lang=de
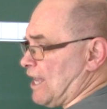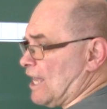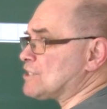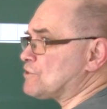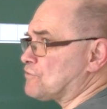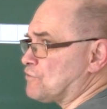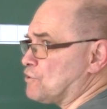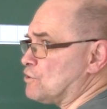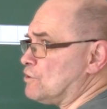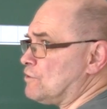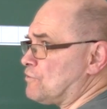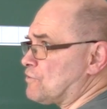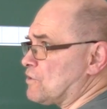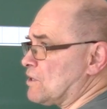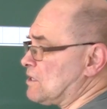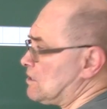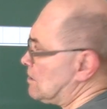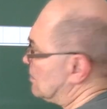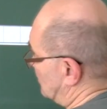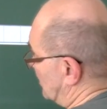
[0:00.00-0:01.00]
Erst fünf?
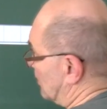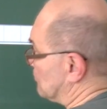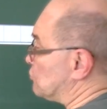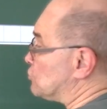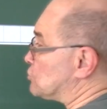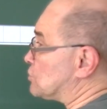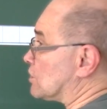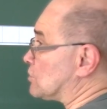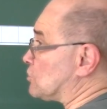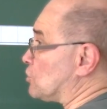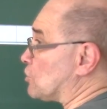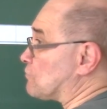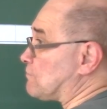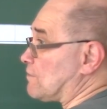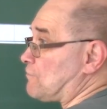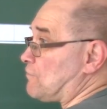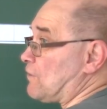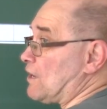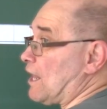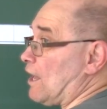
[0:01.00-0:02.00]
Dann muss ich noch
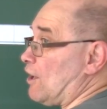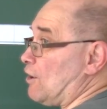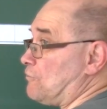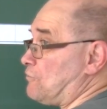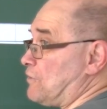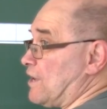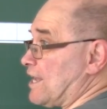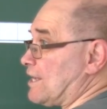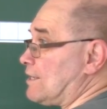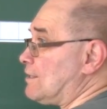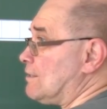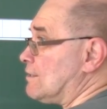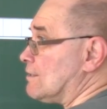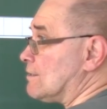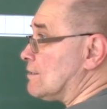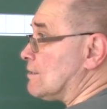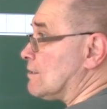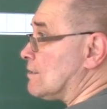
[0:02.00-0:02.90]
wie viele auflegen?